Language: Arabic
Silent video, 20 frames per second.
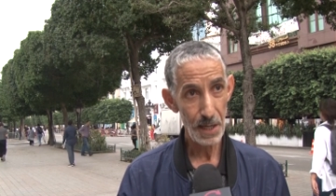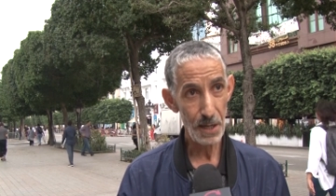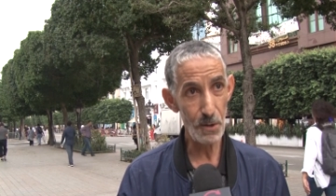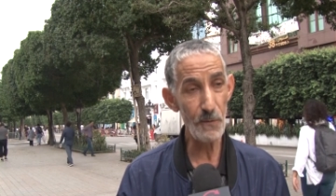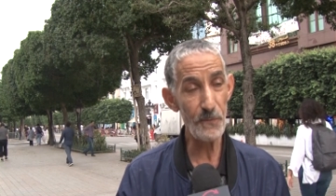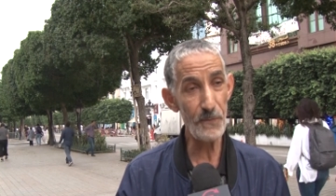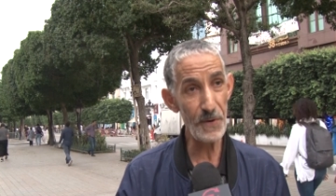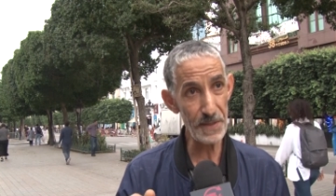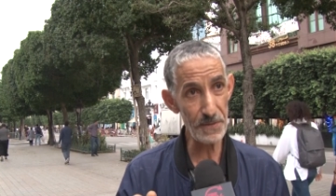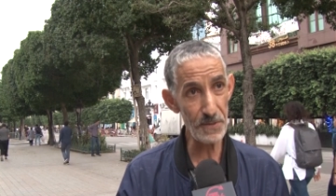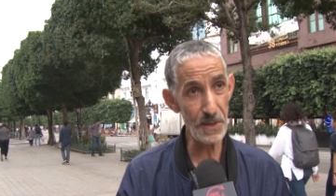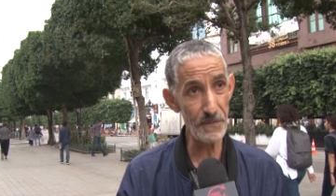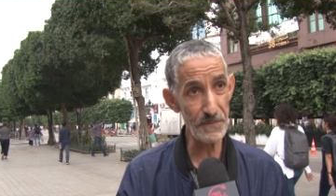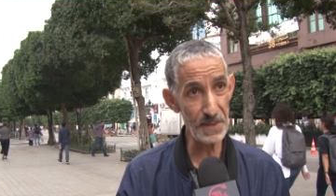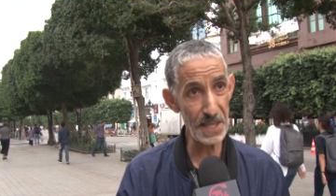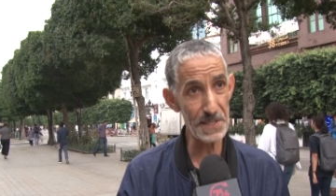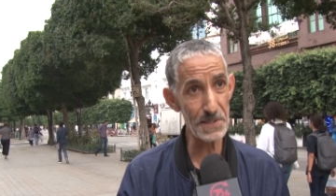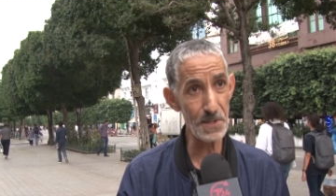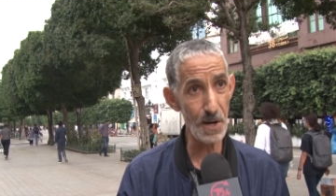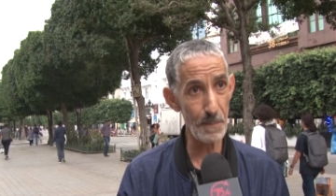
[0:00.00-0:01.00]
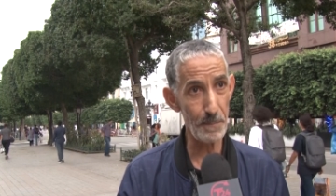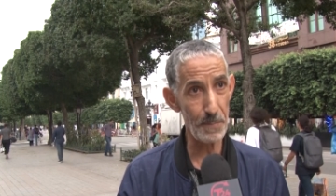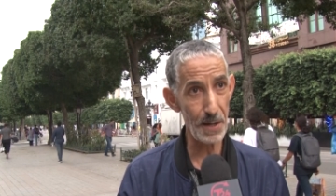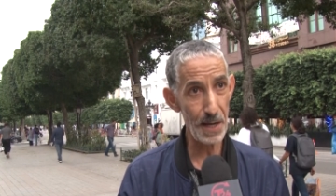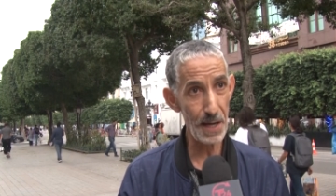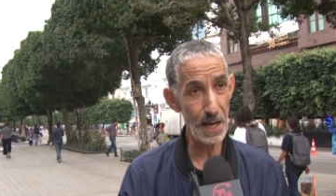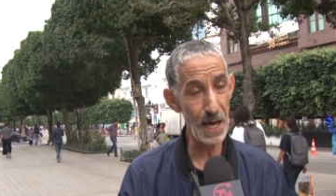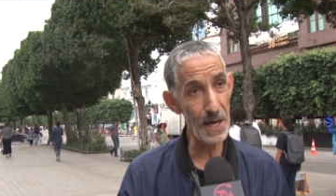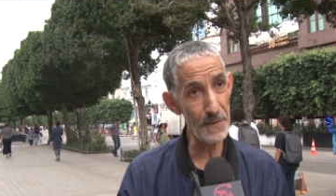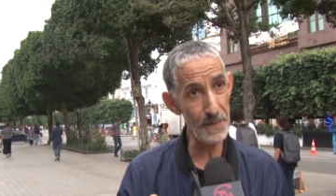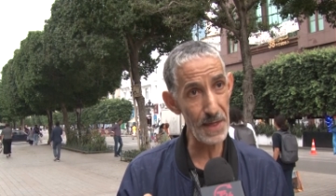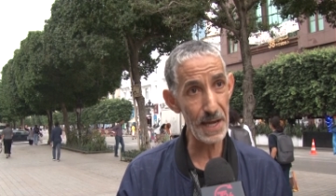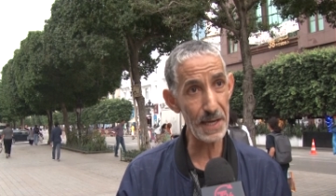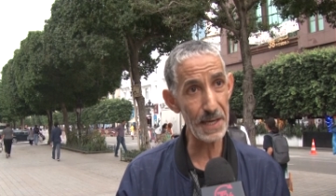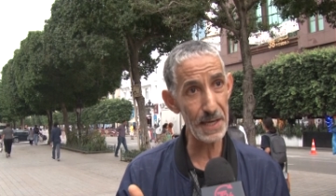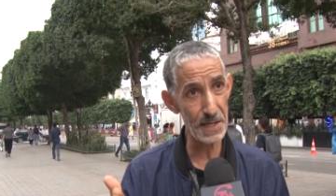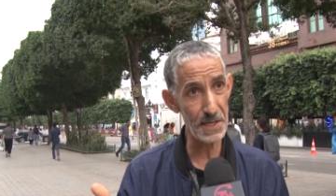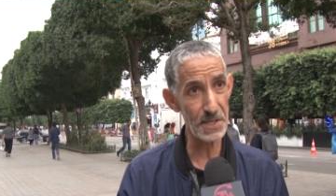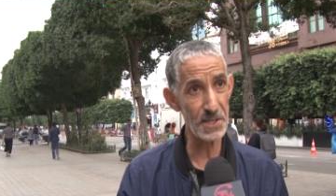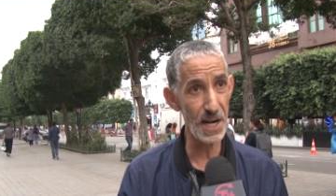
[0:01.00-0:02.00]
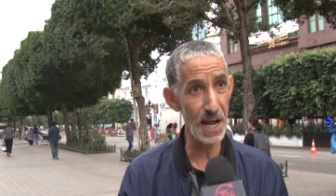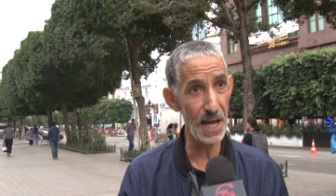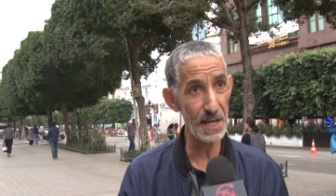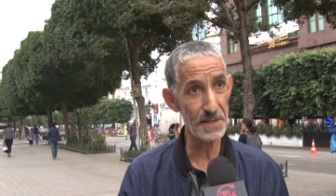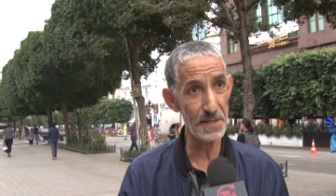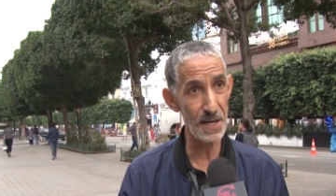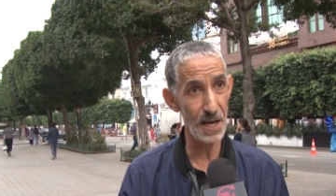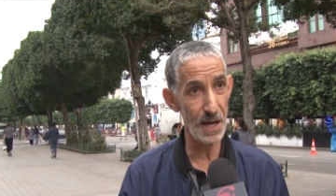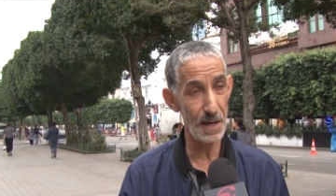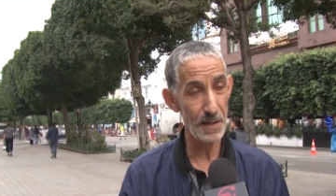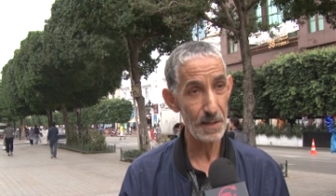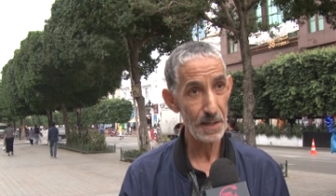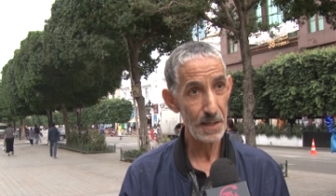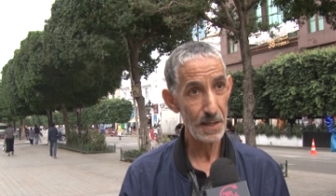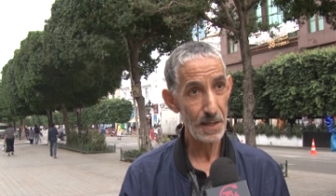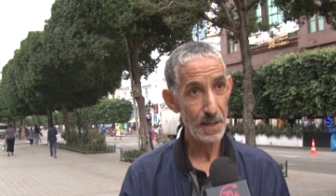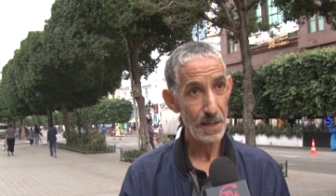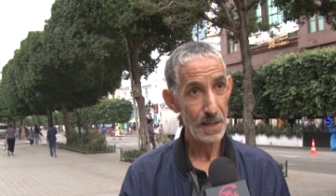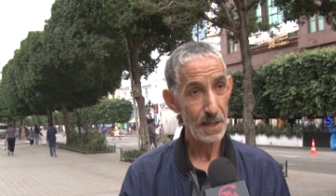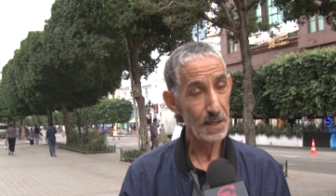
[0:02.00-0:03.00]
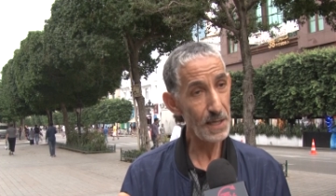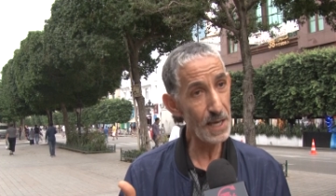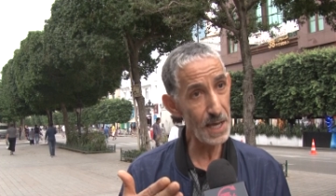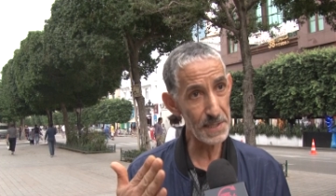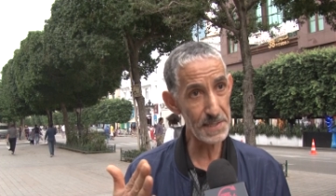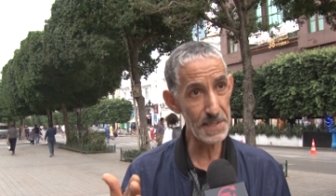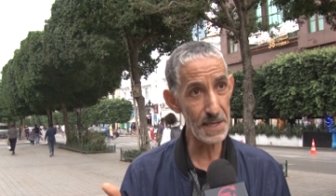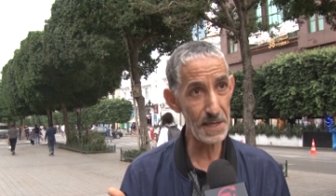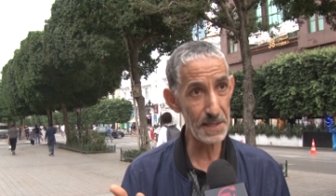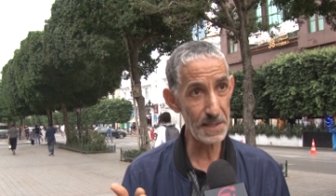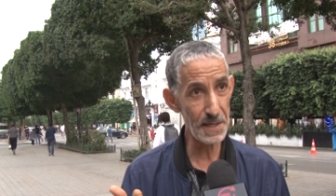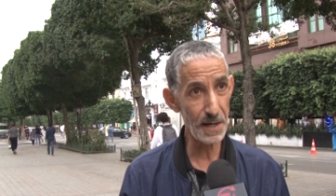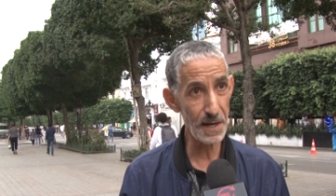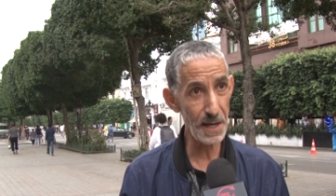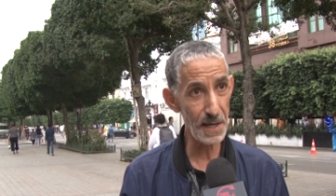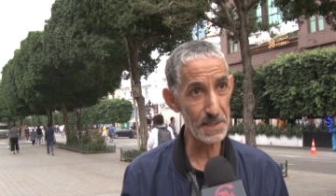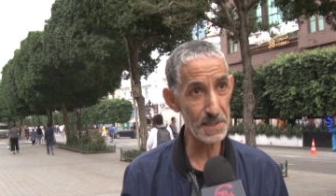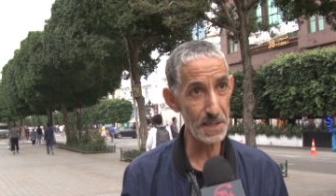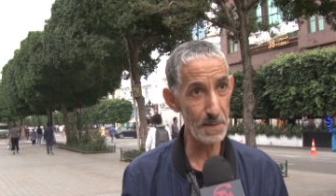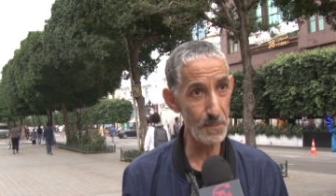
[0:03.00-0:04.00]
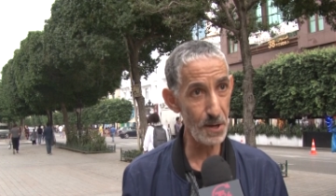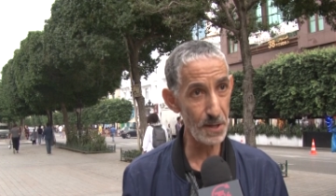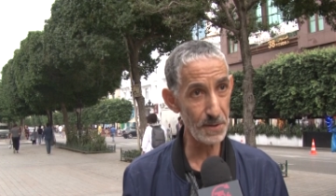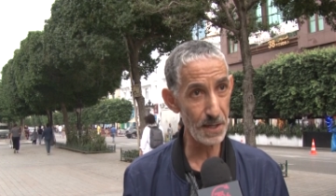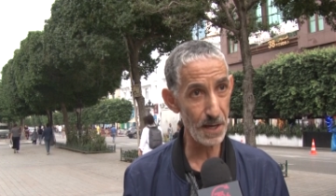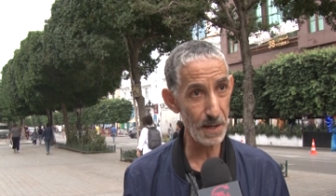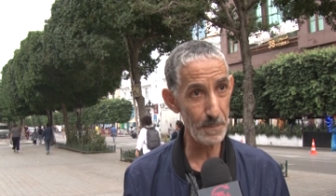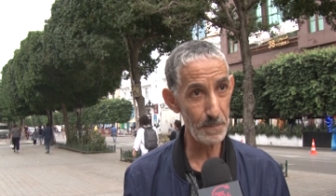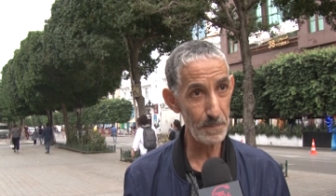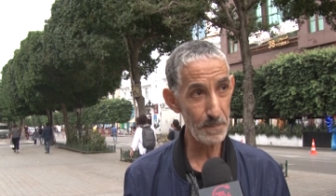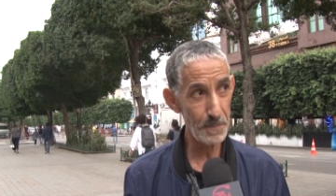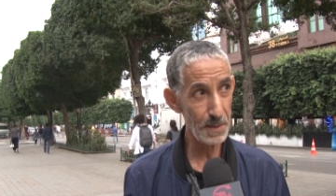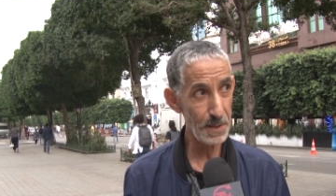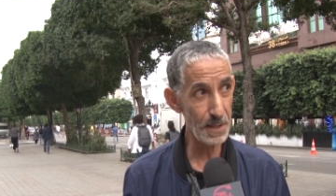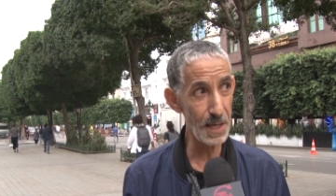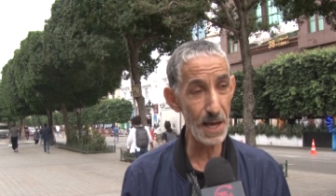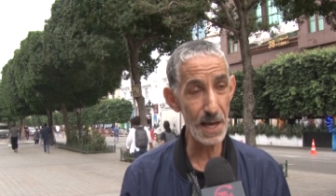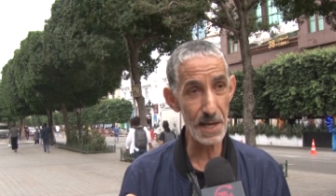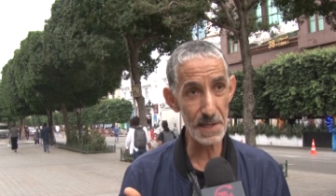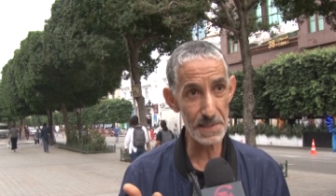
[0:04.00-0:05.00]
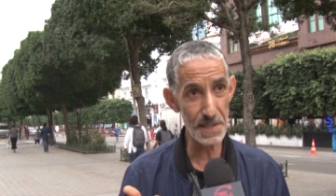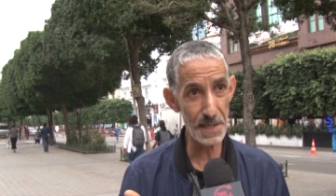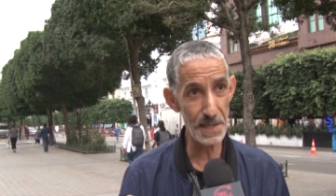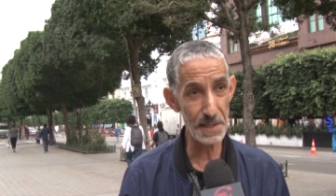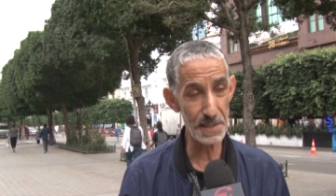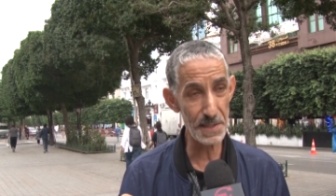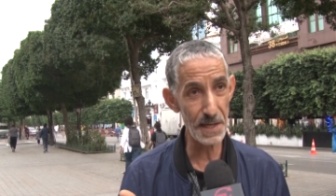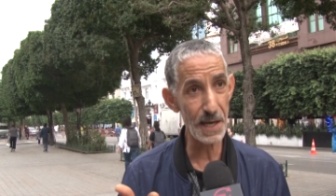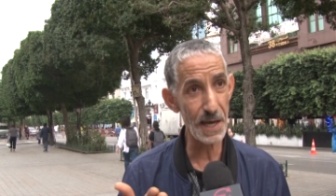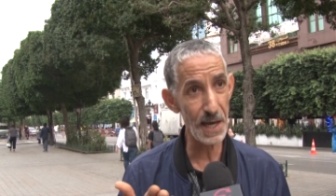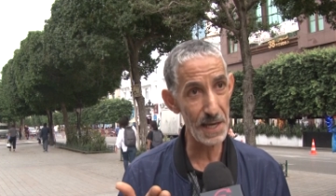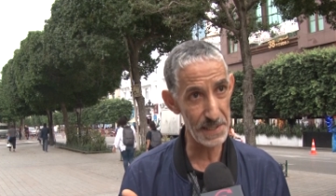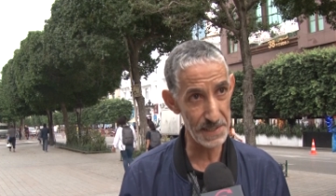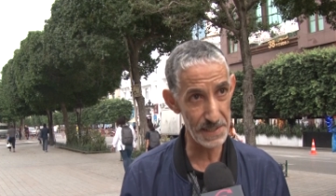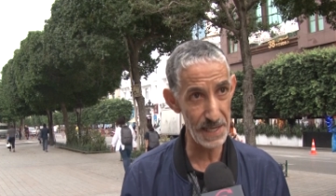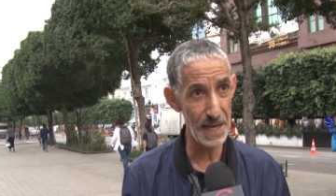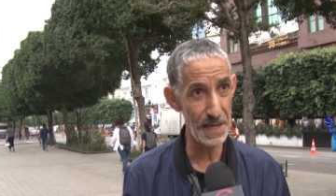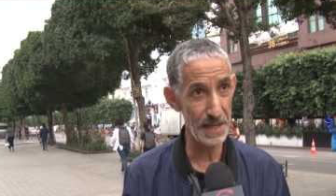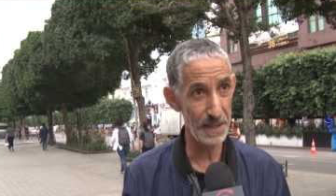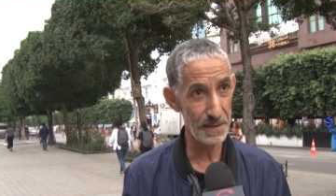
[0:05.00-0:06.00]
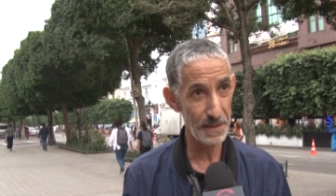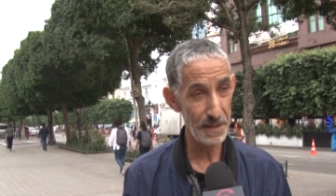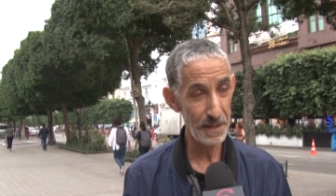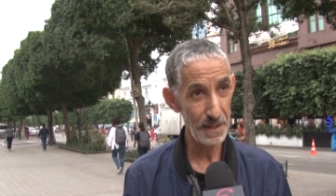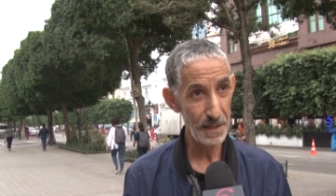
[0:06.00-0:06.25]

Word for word: لو 29 ديسمبر هذا كان الشرع تاعها يا سيدي الرئيس المحترم يا سيدي قيس سعيد